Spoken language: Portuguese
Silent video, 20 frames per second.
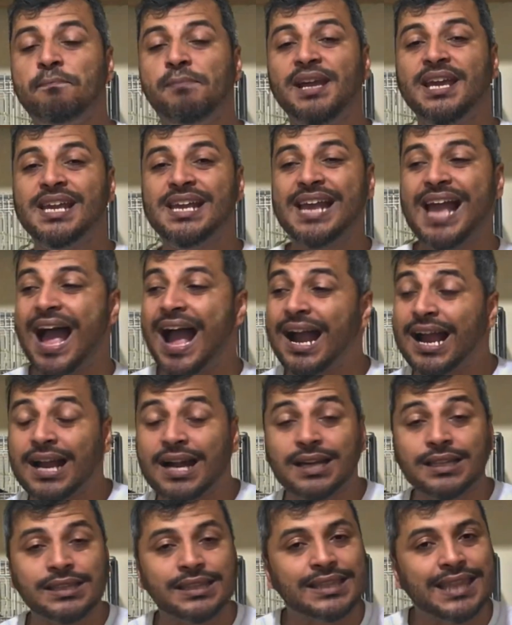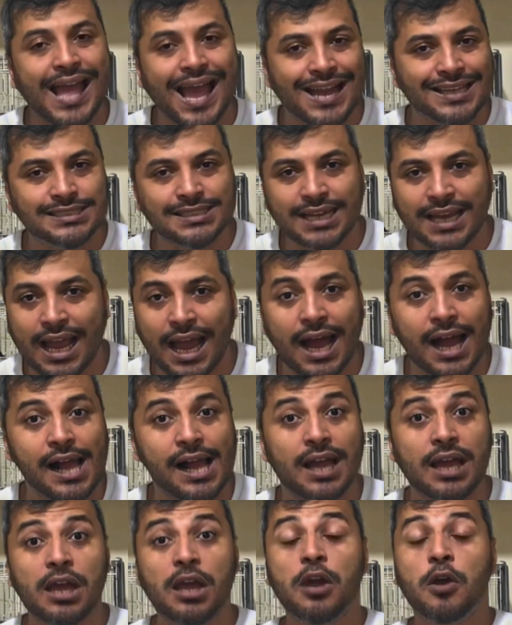a brigar, a cantar de
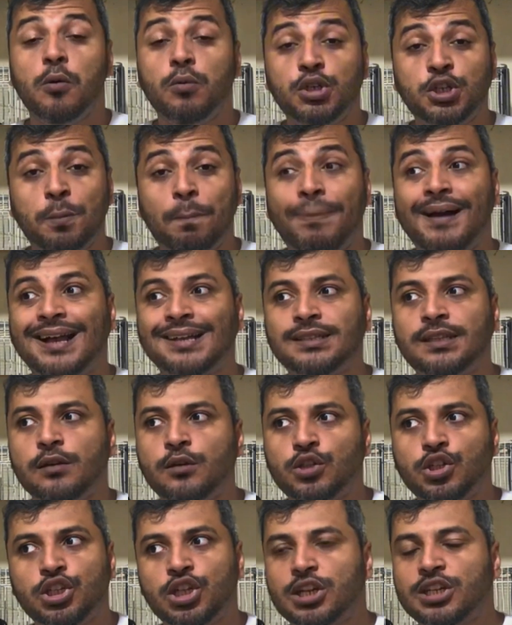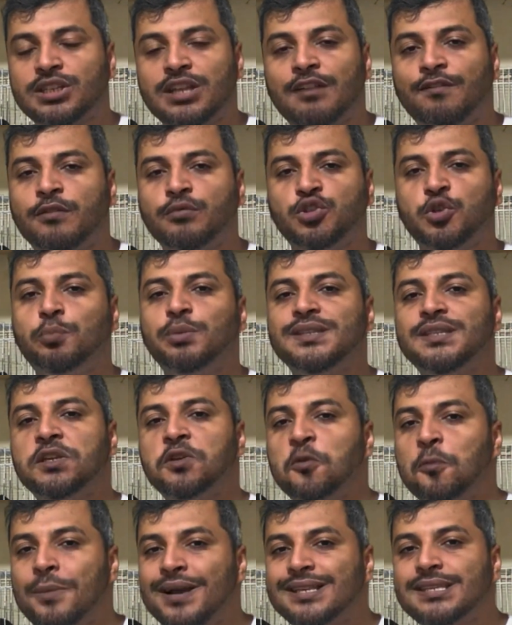cara. Os pássaros que já estavam, tipo
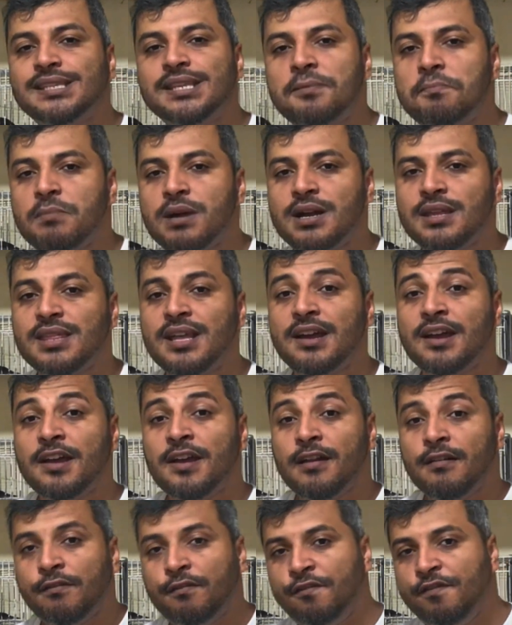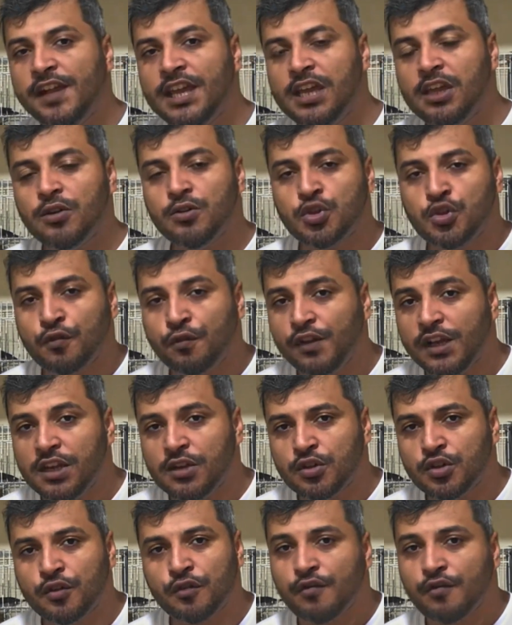assim, uma semana frios, frios,